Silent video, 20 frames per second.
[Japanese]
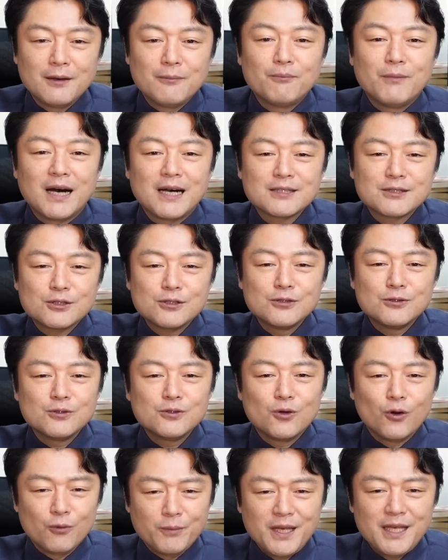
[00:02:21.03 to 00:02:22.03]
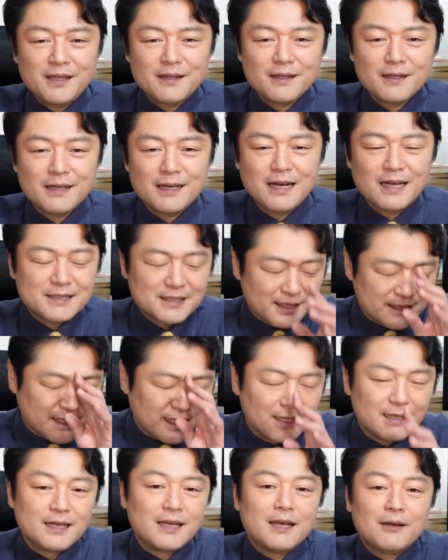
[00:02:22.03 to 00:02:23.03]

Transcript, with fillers: マスゴミあ違った